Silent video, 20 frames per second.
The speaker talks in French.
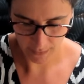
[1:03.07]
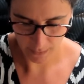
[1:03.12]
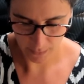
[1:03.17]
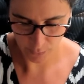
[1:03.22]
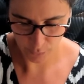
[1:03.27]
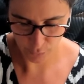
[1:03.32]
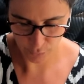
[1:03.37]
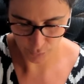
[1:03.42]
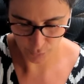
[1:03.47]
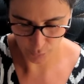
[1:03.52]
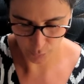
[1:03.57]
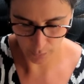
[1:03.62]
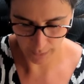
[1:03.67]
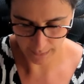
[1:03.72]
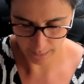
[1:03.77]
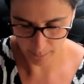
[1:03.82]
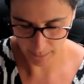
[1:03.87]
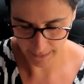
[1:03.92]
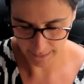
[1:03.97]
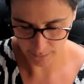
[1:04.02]
le 3
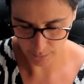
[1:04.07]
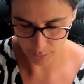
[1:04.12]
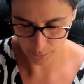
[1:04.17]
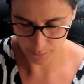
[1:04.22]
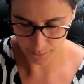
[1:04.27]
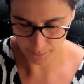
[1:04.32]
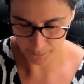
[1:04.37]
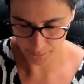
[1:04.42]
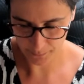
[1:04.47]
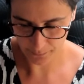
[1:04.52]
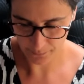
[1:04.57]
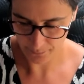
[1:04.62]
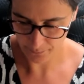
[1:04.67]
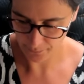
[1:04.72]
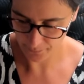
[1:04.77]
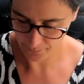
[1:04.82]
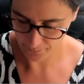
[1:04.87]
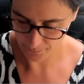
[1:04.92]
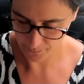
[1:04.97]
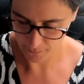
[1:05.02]
de bâton,
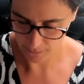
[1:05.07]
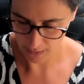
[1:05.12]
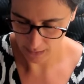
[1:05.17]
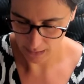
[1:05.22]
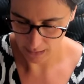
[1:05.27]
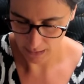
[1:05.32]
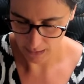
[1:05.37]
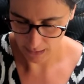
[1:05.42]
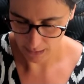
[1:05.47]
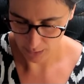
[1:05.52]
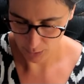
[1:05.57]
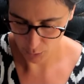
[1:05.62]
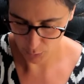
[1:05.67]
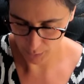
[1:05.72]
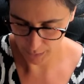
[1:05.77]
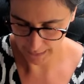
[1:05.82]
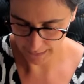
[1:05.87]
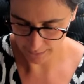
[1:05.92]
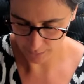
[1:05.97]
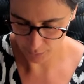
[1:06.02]
le
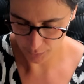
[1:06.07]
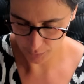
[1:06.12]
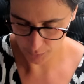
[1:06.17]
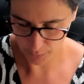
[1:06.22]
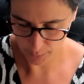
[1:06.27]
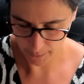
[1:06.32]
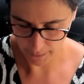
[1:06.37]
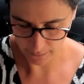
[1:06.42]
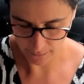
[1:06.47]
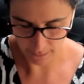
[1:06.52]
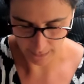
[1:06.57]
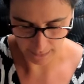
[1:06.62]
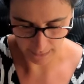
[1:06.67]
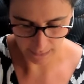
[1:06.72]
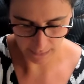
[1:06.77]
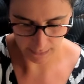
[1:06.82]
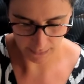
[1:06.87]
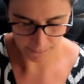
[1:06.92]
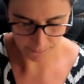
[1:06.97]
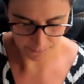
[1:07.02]
4 de
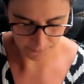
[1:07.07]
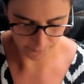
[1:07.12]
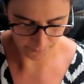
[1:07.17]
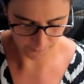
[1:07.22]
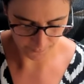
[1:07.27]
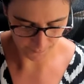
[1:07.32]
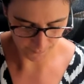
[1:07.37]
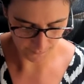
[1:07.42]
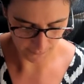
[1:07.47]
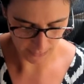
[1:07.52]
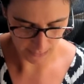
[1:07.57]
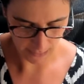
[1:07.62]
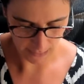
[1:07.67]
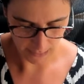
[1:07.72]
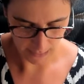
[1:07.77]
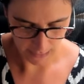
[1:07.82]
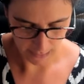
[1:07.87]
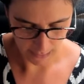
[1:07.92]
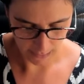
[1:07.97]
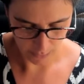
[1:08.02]
pentacle,
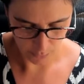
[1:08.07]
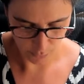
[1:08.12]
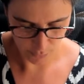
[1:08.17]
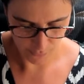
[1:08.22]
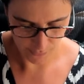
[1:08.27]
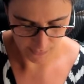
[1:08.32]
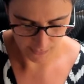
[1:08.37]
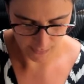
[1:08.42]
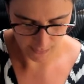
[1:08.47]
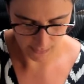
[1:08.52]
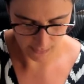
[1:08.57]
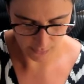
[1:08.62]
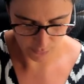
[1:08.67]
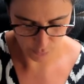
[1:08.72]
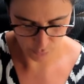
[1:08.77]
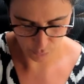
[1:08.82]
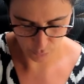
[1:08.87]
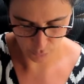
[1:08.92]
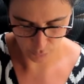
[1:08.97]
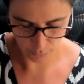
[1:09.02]
le 6 de
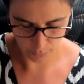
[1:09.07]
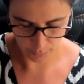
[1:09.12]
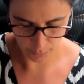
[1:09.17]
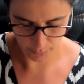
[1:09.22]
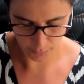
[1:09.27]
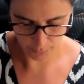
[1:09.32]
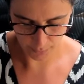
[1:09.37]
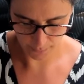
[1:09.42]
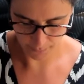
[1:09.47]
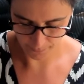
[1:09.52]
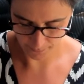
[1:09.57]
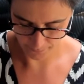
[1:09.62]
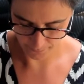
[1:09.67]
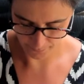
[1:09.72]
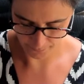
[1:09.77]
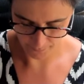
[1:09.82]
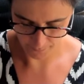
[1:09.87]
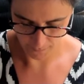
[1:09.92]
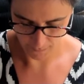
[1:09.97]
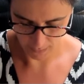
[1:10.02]
coupe,
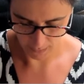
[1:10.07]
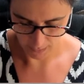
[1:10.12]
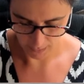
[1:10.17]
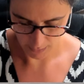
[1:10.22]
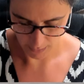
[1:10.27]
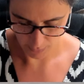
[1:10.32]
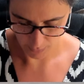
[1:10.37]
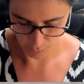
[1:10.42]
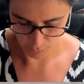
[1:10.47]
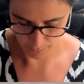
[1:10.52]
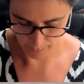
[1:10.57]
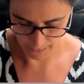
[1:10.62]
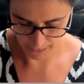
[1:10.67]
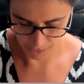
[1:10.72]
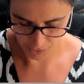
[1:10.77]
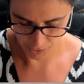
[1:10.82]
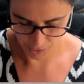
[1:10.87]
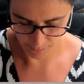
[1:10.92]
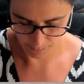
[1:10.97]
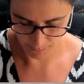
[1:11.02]
le
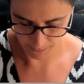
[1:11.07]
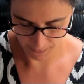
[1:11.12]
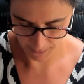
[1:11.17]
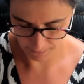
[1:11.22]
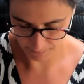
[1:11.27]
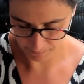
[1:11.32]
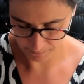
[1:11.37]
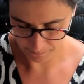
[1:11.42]
page d'épée